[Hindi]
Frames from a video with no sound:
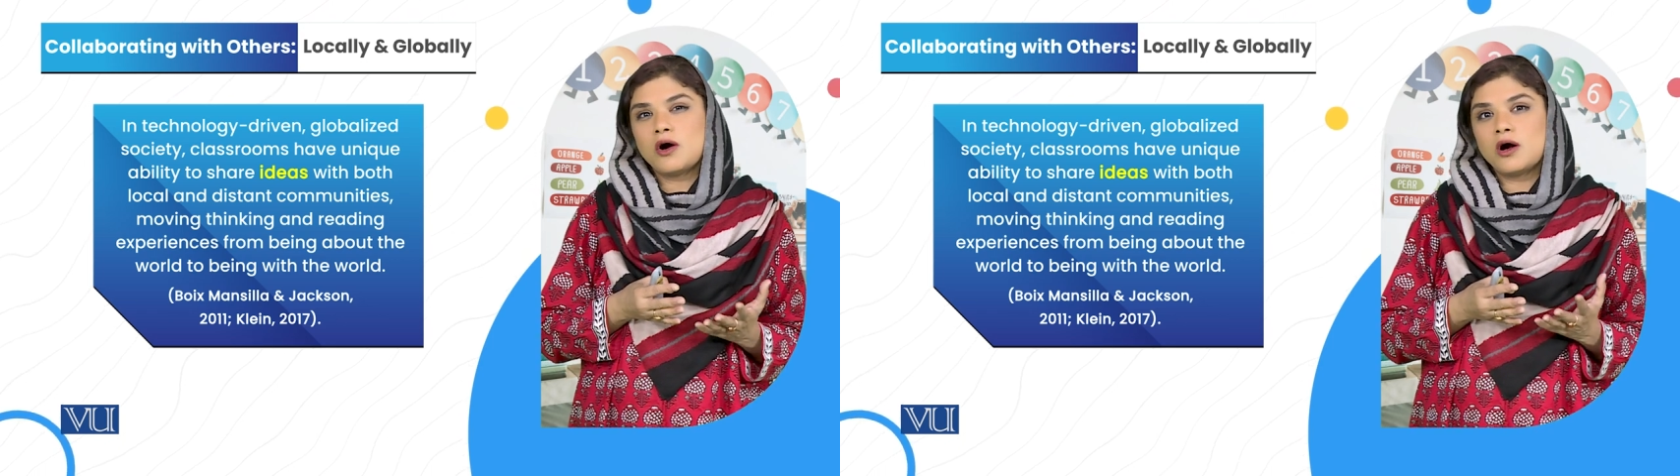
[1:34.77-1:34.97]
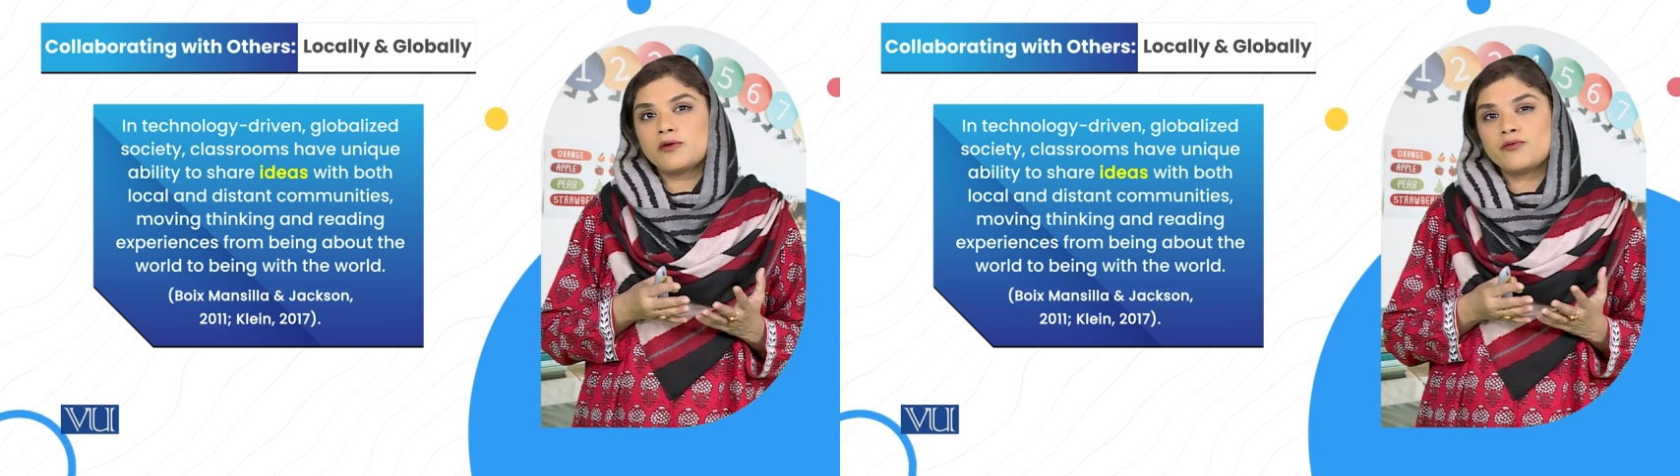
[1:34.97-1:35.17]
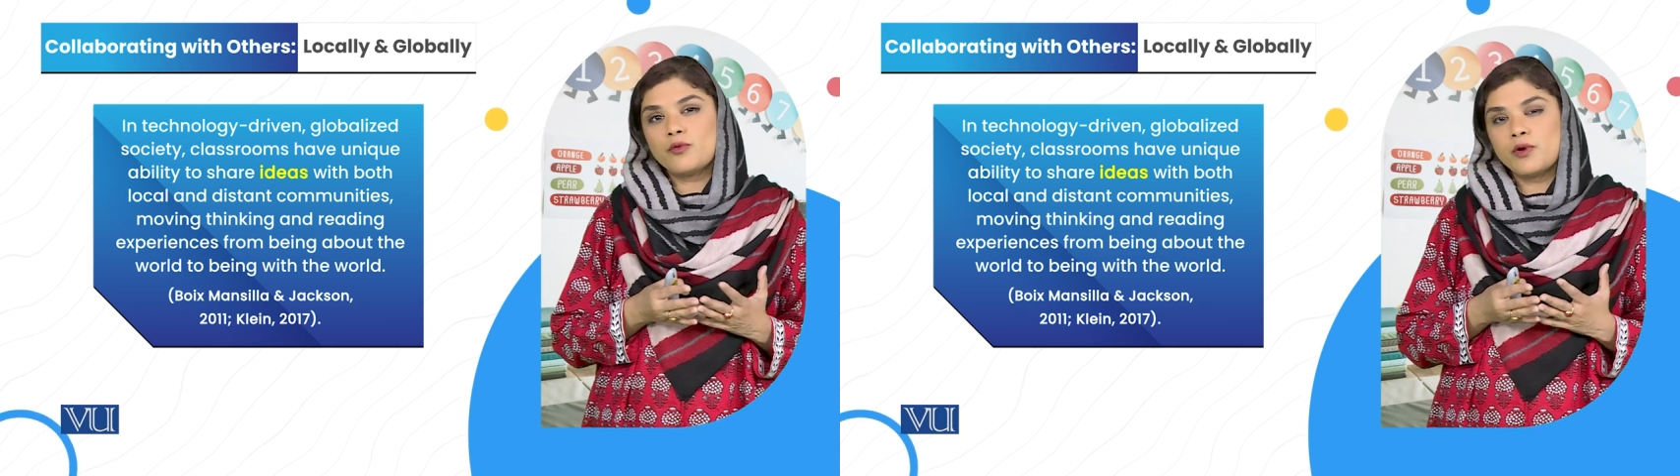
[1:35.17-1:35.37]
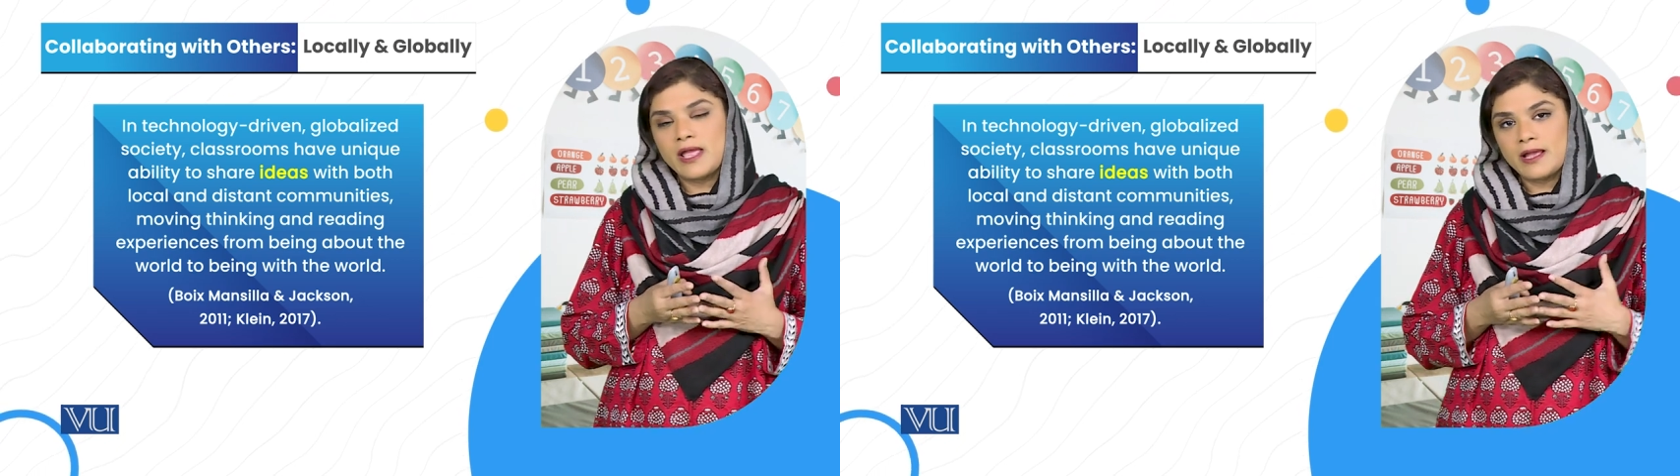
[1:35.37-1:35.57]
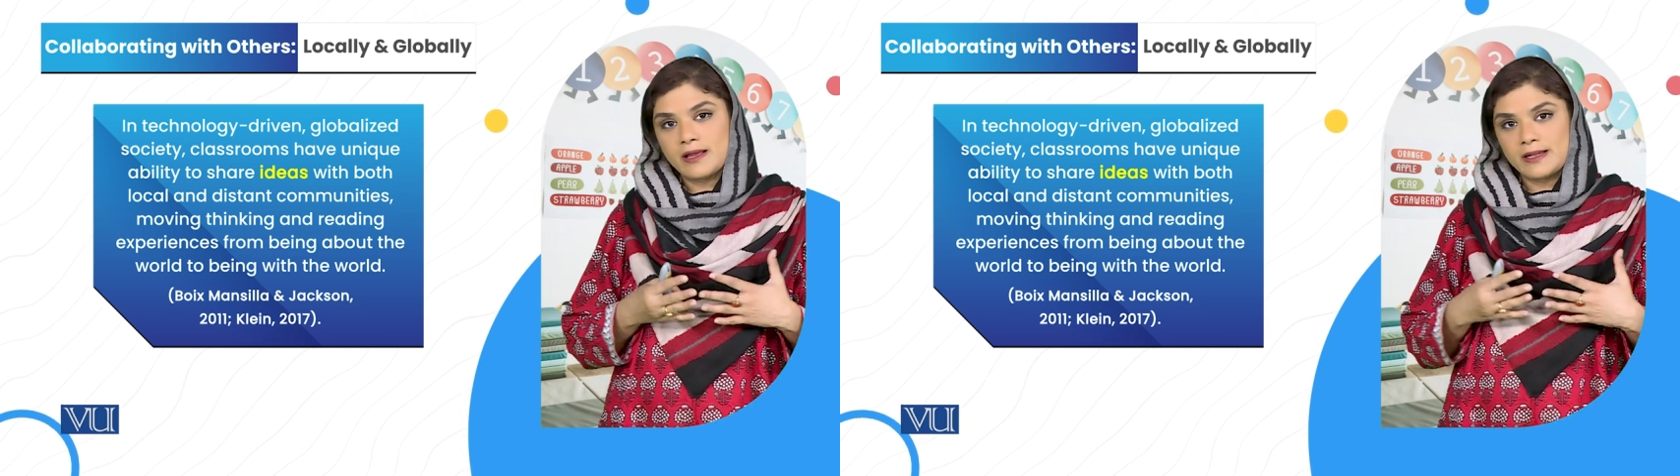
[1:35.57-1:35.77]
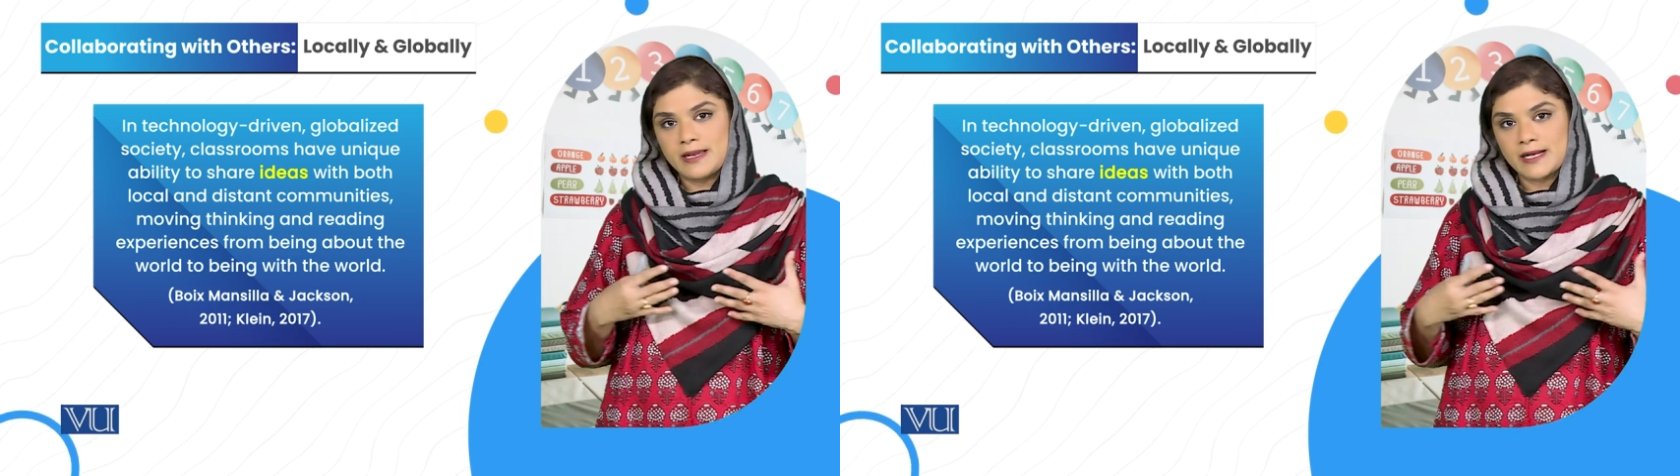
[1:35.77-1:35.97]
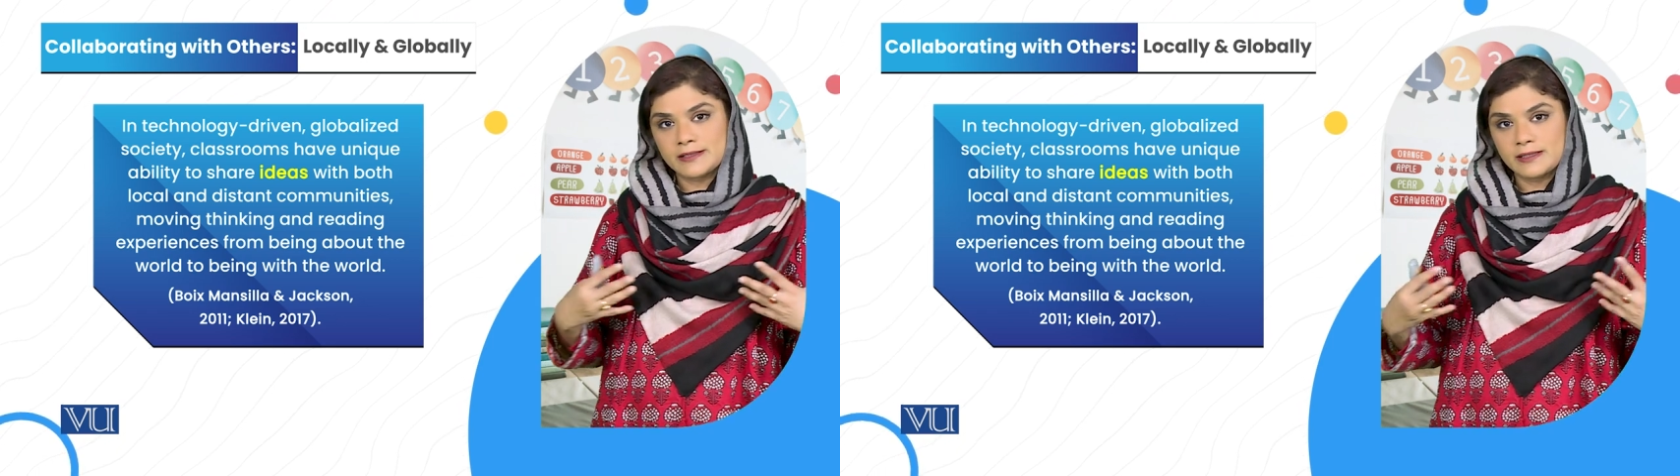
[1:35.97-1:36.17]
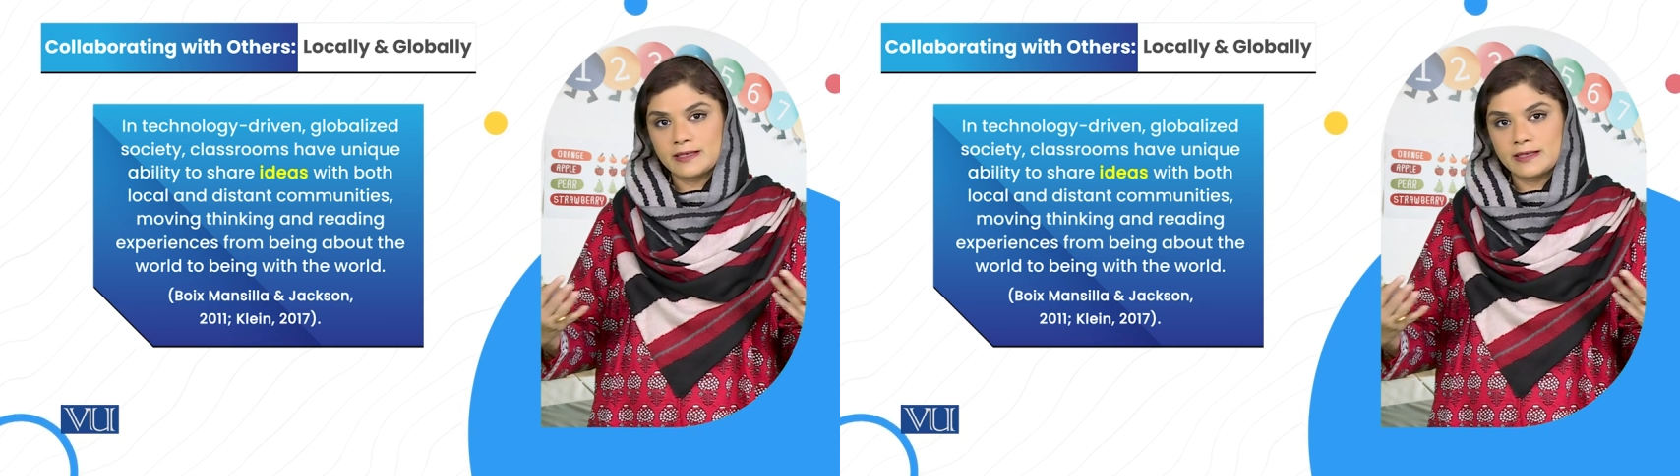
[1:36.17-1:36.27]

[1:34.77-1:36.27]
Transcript: और वो एक कनेक्टेड